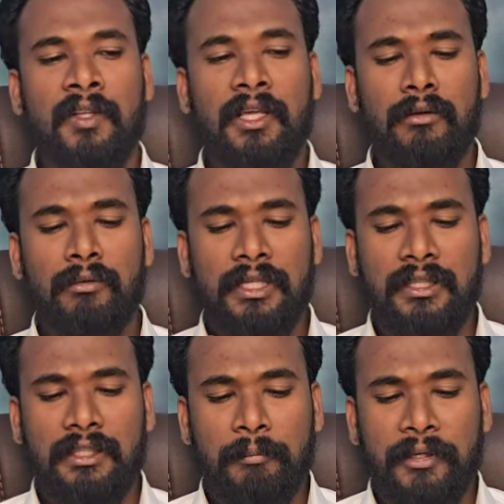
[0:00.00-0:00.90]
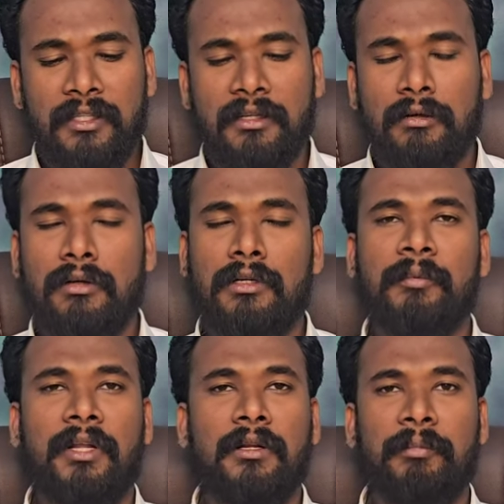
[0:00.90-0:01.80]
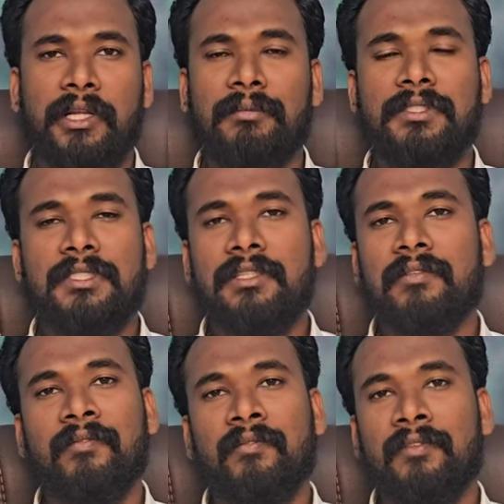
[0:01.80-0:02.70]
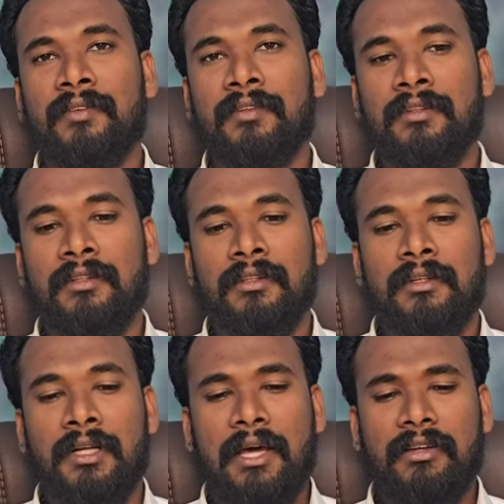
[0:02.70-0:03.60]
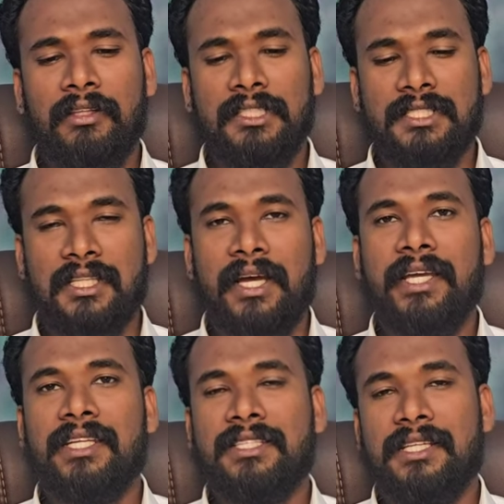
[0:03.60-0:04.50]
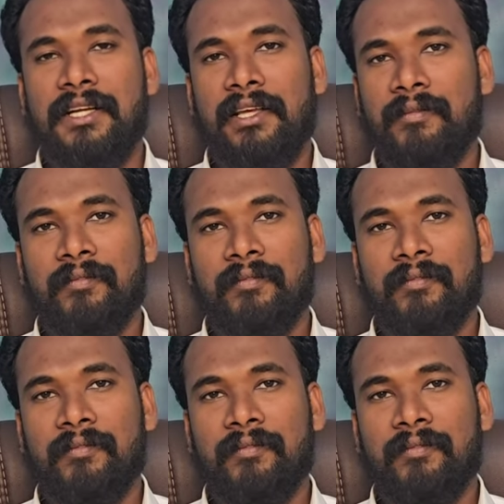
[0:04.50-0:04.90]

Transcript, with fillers: నేను ఇంత పేదరికంలో ఉన్నప్పుడు నన్ను ప్రేమించి నాకు ఇంత స్థాయినిచ్చాడే